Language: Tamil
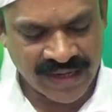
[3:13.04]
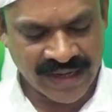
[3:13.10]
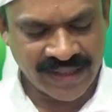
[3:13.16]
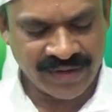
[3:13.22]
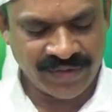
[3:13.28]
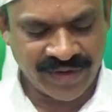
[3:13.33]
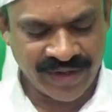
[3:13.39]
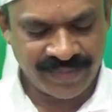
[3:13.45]

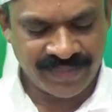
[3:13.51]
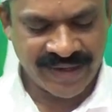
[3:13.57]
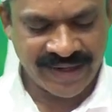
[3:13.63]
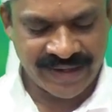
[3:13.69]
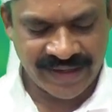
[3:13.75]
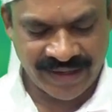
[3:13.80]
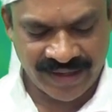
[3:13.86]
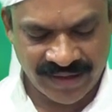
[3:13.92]
அதனுடைய
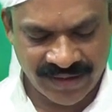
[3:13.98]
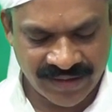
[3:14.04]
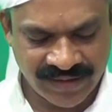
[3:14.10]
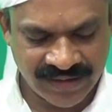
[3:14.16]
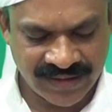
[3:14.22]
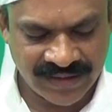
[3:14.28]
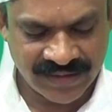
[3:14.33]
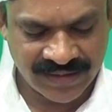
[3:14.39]
பட்டை
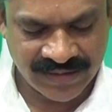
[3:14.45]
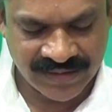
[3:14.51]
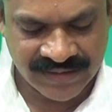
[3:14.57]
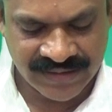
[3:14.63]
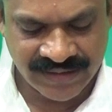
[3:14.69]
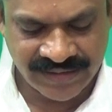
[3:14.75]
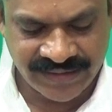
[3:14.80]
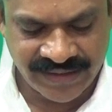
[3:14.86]

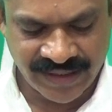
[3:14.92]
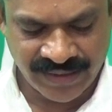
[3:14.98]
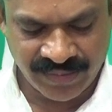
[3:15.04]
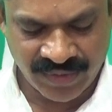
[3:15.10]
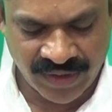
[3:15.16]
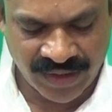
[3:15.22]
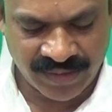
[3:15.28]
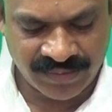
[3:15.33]
சித்திர
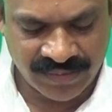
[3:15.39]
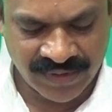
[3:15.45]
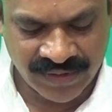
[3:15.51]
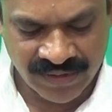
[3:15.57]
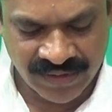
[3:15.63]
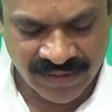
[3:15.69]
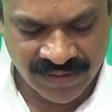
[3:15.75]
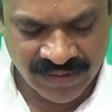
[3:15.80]
மூலம்
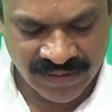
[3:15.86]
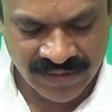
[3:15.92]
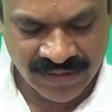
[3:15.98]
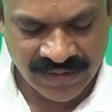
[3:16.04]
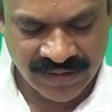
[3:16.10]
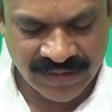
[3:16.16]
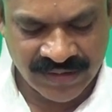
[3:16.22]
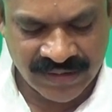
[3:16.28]

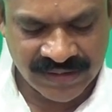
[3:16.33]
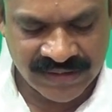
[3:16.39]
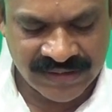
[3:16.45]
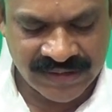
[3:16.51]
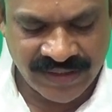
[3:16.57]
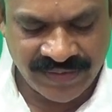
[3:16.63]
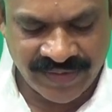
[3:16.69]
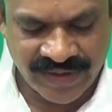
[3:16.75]

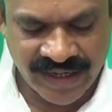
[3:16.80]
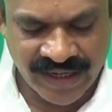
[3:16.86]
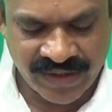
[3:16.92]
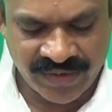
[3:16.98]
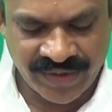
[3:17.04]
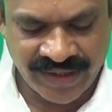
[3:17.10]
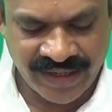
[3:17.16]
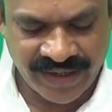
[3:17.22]

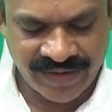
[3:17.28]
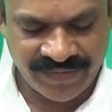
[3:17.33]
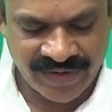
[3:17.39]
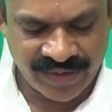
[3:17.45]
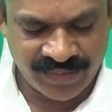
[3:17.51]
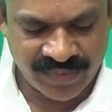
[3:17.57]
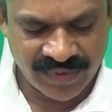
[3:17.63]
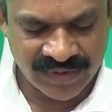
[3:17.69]
சிவனாருடைய
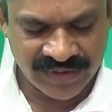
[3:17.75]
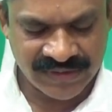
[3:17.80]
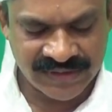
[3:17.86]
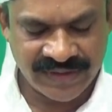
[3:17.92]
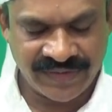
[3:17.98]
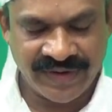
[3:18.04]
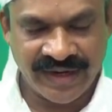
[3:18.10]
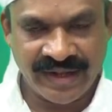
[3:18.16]
வேம்பு
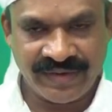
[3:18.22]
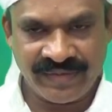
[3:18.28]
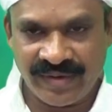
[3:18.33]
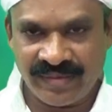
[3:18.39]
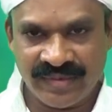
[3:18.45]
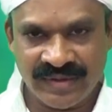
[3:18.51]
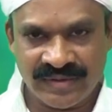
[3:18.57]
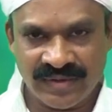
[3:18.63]
சிவனார்
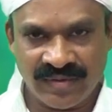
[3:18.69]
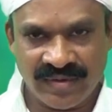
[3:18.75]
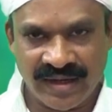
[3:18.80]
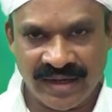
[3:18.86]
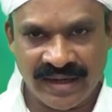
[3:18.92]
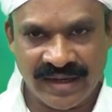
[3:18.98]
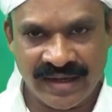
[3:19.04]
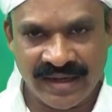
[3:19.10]
வேம்புன்னு
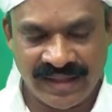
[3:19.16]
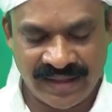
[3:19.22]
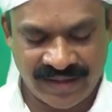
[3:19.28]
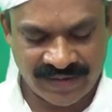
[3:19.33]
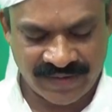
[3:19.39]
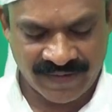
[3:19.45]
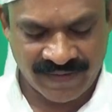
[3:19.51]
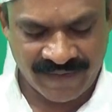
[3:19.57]
சொல்லுவாங்க அது
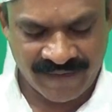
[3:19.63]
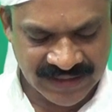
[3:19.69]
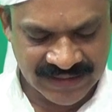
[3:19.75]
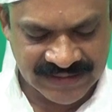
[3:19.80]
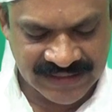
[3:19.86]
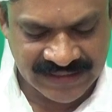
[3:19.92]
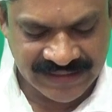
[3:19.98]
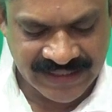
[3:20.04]

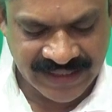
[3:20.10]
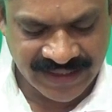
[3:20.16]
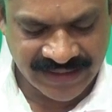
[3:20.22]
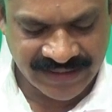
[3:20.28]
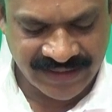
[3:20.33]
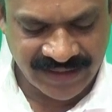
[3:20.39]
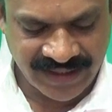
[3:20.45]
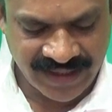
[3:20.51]

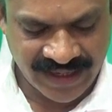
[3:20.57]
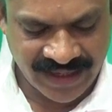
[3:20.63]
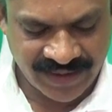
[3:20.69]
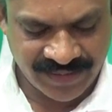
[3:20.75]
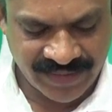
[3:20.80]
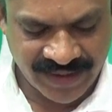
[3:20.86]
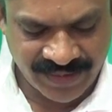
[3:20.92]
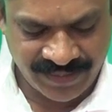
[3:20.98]
சித்தகத்து இலை
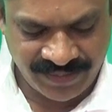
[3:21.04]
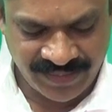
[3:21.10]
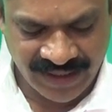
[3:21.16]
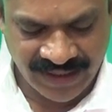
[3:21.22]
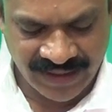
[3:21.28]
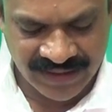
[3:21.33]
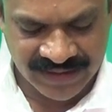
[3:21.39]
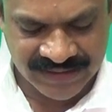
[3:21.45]

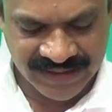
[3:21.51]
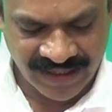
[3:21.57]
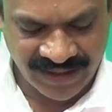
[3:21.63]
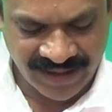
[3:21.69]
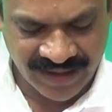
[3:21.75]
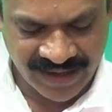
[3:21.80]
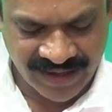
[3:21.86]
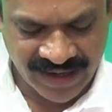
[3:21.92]
பிரம்மி
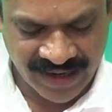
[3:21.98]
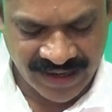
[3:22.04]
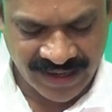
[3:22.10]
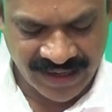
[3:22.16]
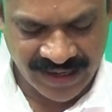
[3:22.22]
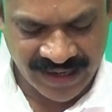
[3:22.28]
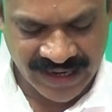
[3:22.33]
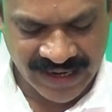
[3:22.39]

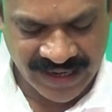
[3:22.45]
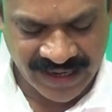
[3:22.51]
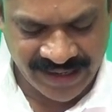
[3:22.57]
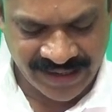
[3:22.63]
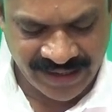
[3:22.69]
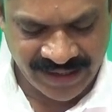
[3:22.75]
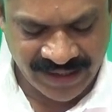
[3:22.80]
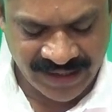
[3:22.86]
செங்கற்றாலை
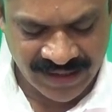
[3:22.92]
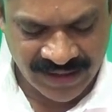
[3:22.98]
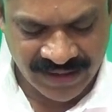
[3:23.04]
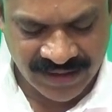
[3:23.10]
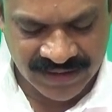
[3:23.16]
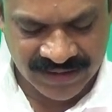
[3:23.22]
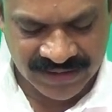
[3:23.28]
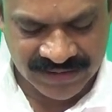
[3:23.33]
அலரி
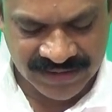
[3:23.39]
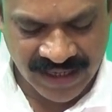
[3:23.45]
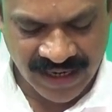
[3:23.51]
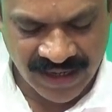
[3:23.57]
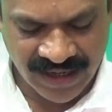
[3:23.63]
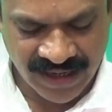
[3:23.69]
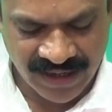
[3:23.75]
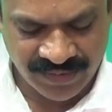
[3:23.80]

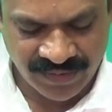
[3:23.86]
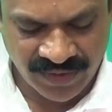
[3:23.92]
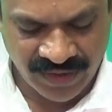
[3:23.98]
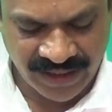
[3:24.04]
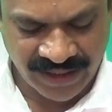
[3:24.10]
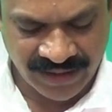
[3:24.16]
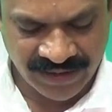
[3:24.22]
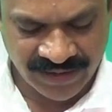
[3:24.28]

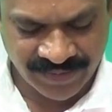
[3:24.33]
சாகாமூலி